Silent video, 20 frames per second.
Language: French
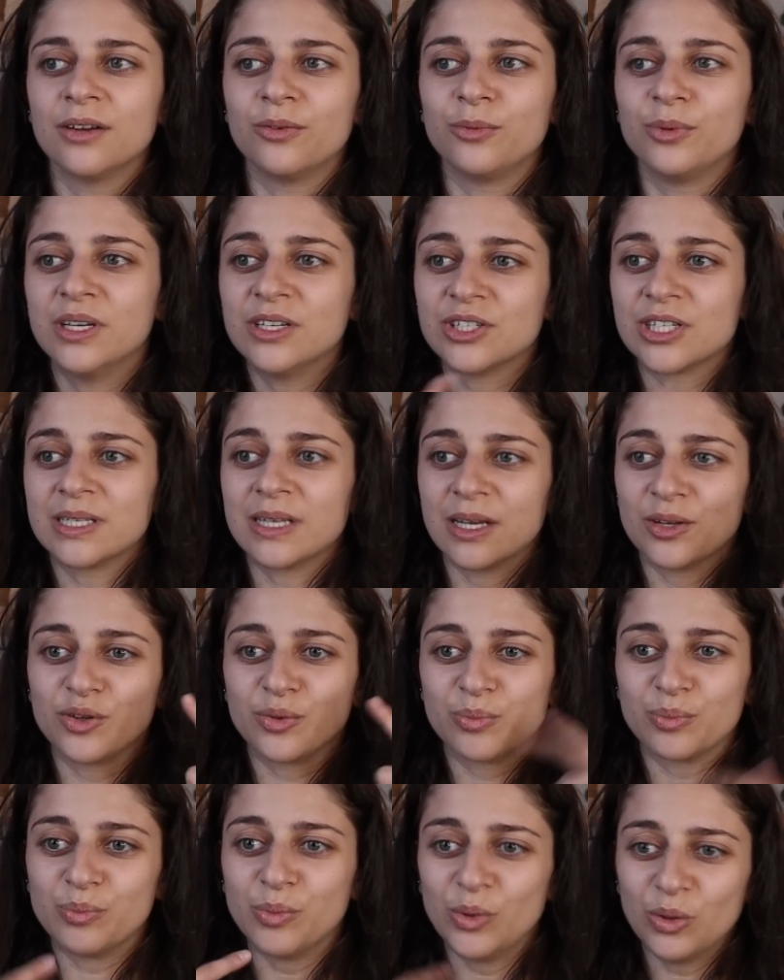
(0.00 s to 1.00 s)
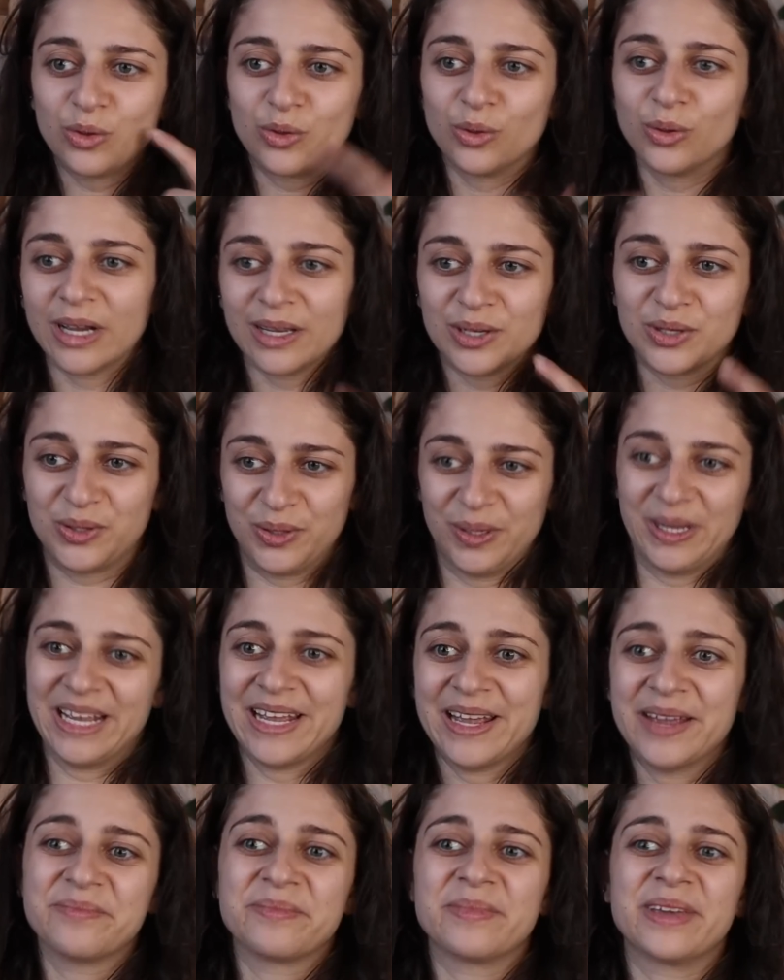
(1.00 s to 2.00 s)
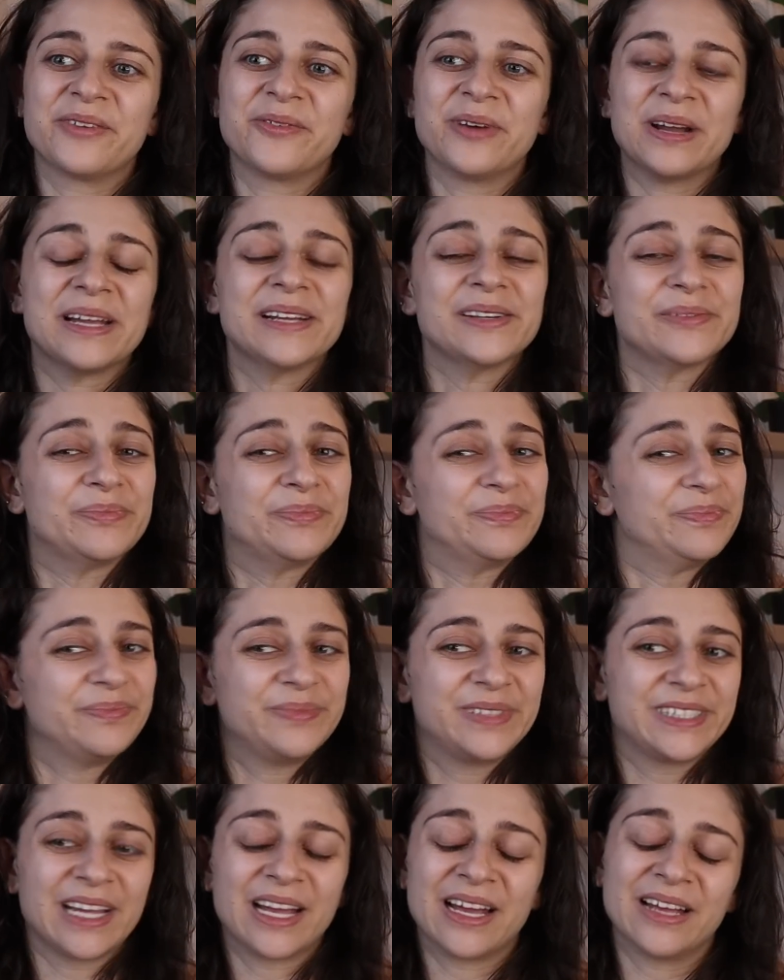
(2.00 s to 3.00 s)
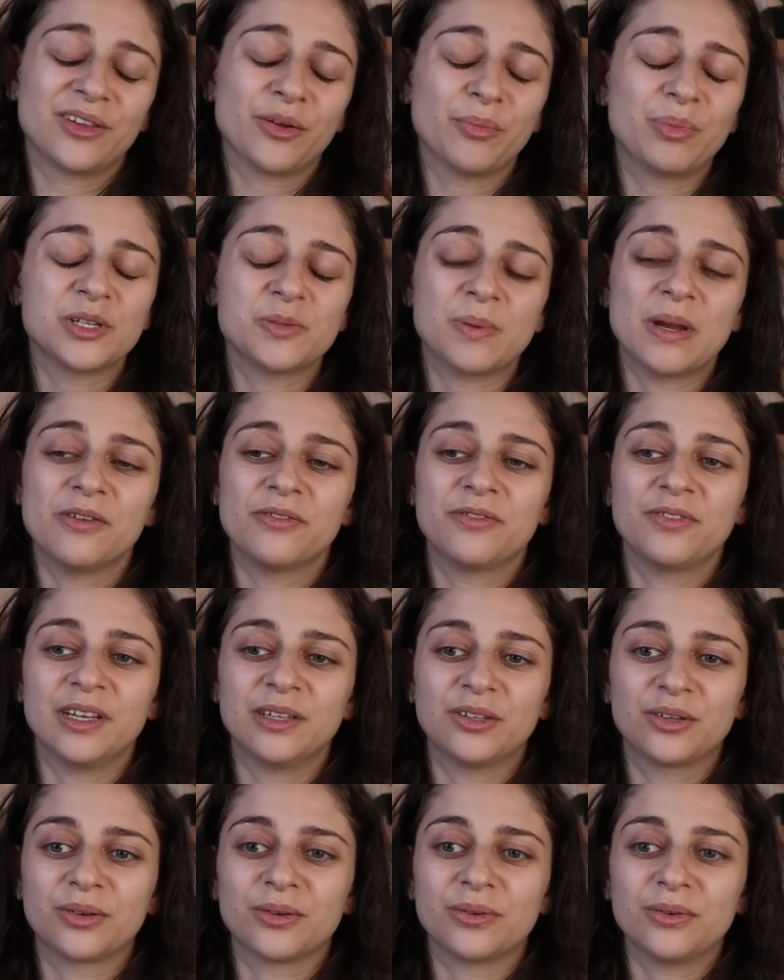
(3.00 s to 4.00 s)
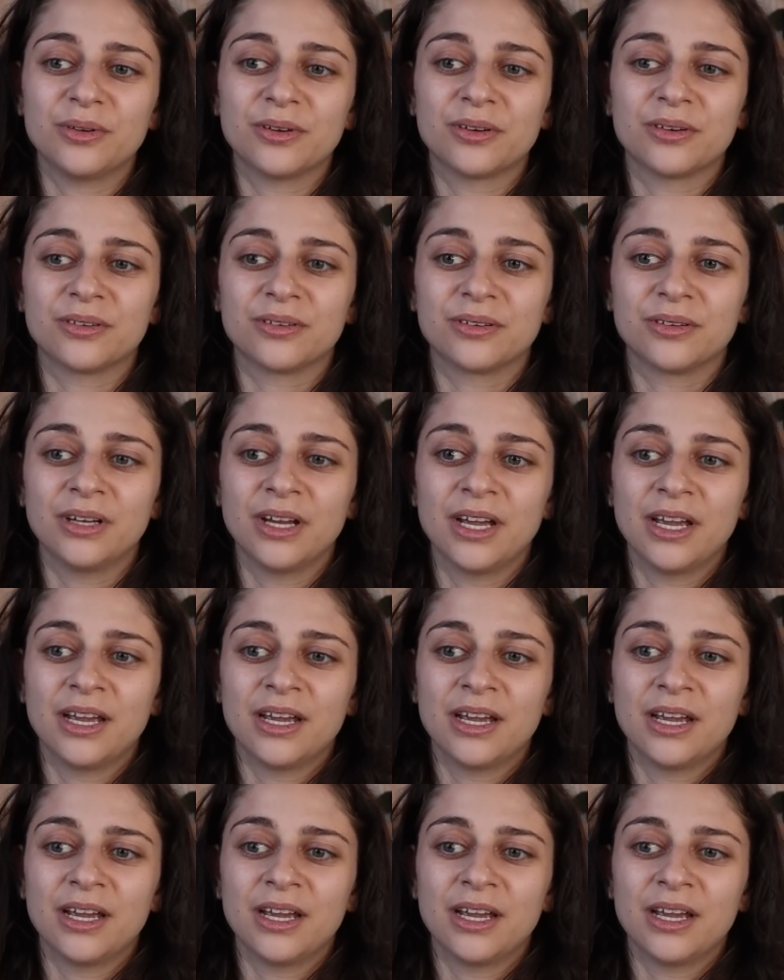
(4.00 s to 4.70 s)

Oui, j'essaie de m'auto-rassurer, mais ouais, ça n'empêche pas le fait que euh,